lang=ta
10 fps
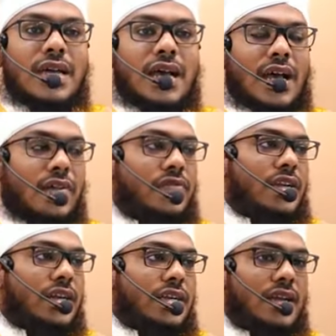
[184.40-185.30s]

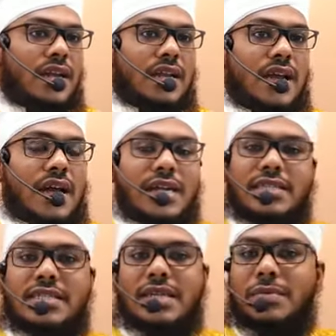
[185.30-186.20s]
காஃபில் என்றால்
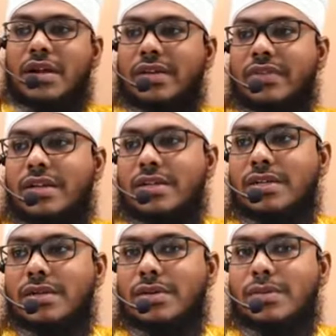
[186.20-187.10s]
அலட்சியமானவர்
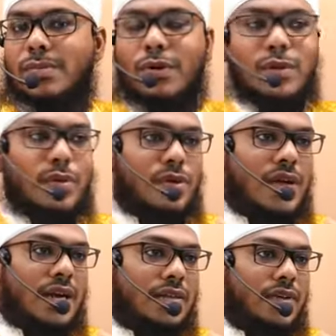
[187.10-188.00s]

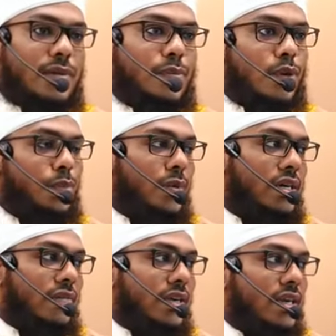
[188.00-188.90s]
பொடுபோக்கானவர்
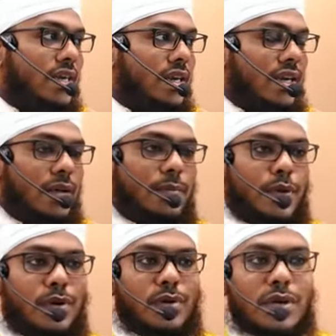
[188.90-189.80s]
பொறுப்பட்டவர் என்றெல்லாம்
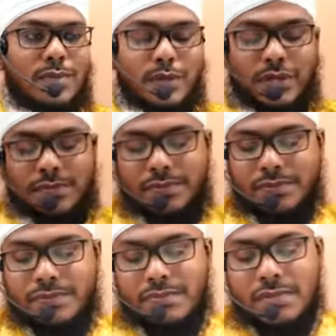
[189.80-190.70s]
பொருள் கொள்ள முடியும்
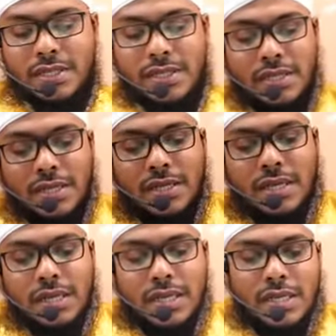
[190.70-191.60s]

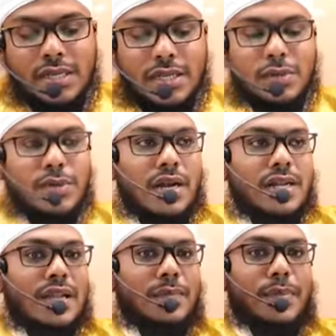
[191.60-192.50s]

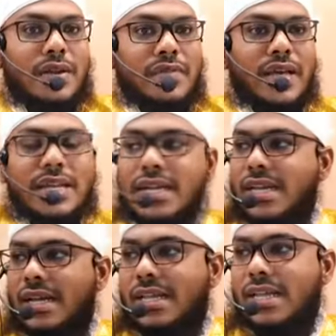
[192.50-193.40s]
திருக்குறானிலே பல்வேறு
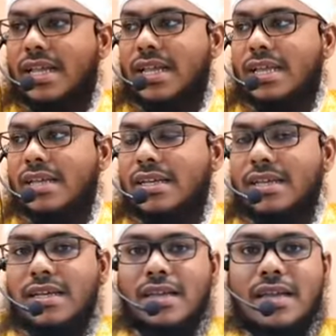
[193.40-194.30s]
இடங்களிலே
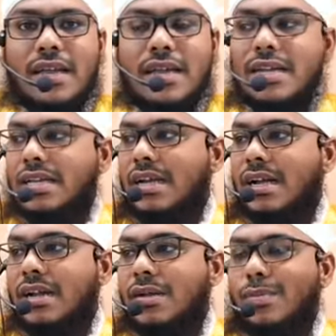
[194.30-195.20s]

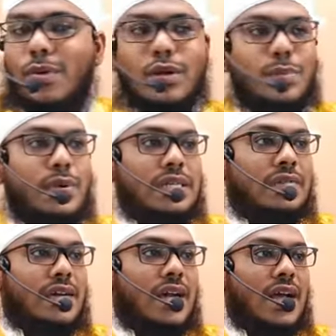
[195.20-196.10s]
நீங்கள்
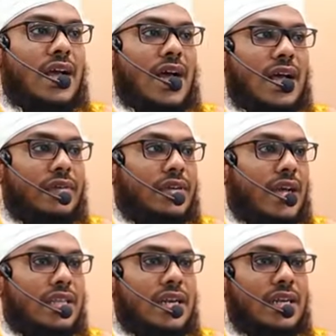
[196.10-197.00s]
பொறுப்பற்றவர்களாக
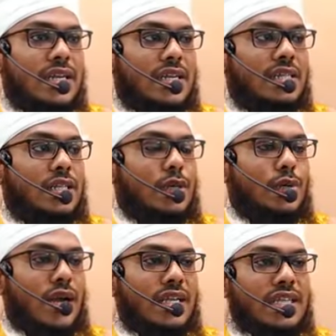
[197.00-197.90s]
ஆகிவிடாதீர்கள் என்று
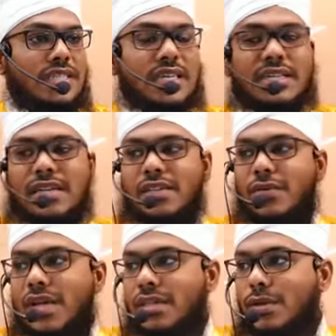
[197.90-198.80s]
திருக்குறான் எச்சரிக்கிறது
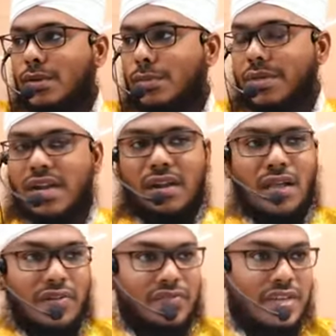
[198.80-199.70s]
ஒலாத்தக்கும் மினல்
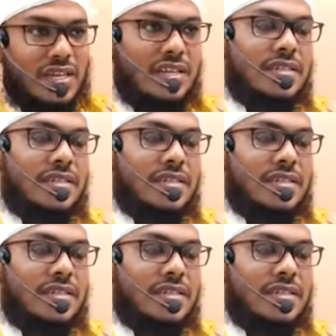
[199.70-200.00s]
காஃபிலி